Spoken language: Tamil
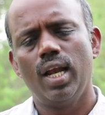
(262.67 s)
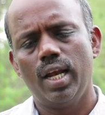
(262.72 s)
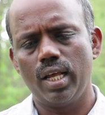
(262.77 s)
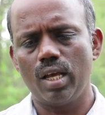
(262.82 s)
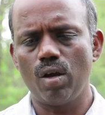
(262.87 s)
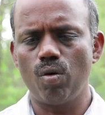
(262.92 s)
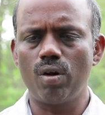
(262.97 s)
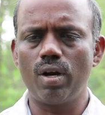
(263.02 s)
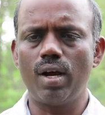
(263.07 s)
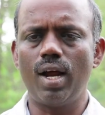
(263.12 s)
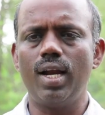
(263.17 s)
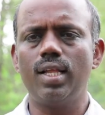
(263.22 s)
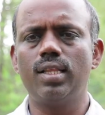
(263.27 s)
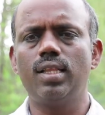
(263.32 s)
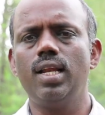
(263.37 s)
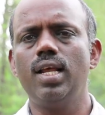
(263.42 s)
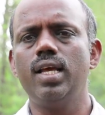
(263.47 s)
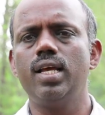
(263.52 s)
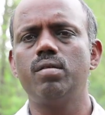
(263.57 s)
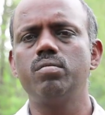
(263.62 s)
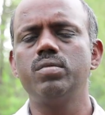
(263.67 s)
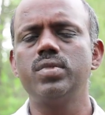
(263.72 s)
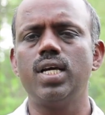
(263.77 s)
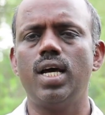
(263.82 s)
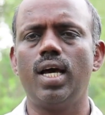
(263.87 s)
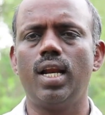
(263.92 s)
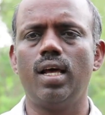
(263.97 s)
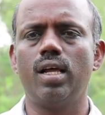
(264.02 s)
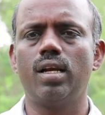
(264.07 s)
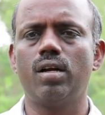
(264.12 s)
நீங்கள் ஒரு காலத்தில்
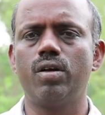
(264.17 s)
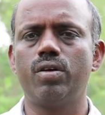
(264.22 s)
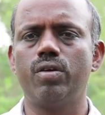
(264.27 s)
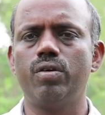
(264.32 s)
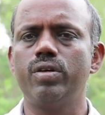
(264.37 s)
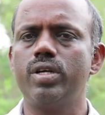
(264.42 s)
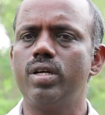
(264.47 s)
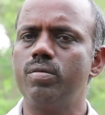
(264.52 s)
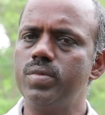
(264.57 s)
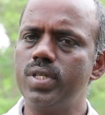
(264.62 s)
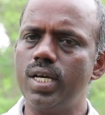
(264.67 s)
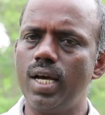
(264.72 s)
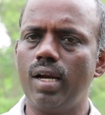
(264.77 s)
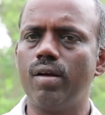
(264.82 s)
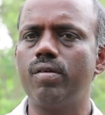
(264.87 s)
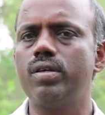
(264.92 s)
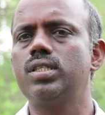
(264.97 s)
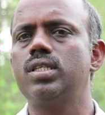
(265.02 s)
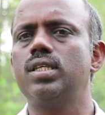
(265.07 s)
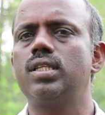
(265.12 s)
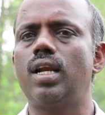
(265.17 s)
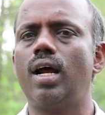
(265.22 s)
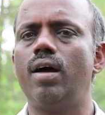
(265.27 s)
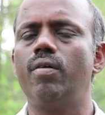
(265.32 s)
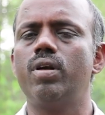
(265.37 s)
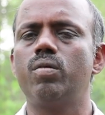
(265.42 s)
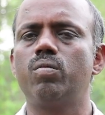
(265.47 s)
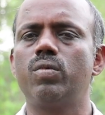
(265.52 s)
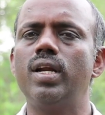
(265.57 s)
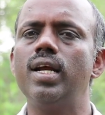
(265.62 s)
எம்ஜிஆராக இருக்கட்டும் எம்ஜிஆரை வச்சு
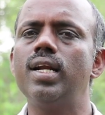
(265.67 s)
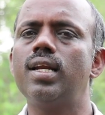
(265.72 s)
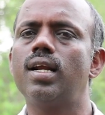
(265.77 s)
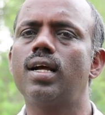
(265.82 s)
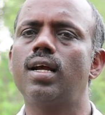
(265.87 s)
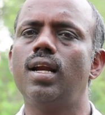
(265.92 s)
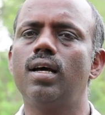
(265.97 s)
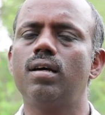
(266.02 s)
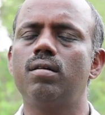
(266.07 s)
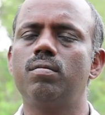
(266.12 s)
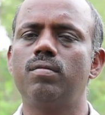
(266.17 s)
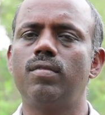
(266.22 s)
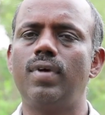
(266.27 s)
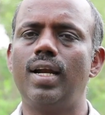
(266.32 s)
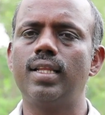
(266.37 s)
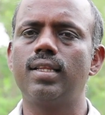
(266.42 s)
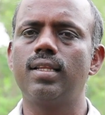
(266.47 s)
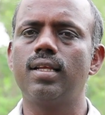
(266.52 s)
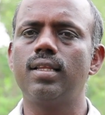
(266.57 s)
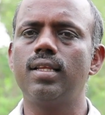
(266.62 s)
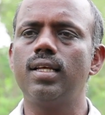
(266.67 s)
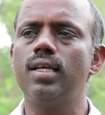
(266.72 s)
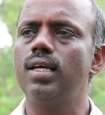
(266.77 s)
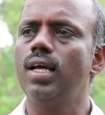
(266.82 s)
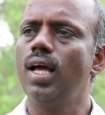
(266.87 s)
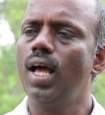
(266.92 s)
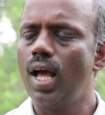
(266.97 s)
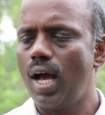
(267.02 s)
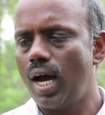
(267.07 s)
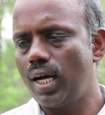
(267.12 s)
திராவிட முன்னேற்ற கழகம் வளர்ந்தது
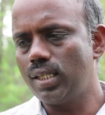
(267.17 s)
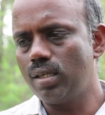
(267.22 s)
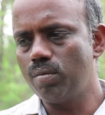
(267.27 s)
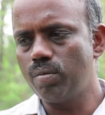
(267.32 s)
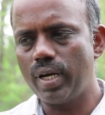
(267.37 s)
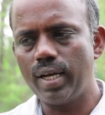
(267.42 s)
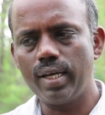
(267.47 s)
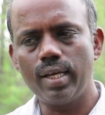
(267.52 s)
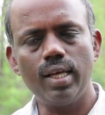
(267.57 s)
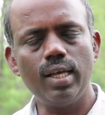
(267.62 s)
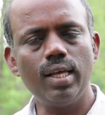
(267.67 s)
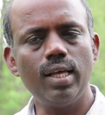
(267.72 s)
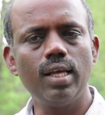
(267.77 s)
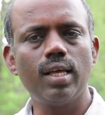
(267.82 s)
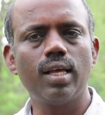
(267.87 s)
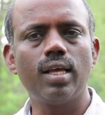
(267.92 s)
அதன் பிறகு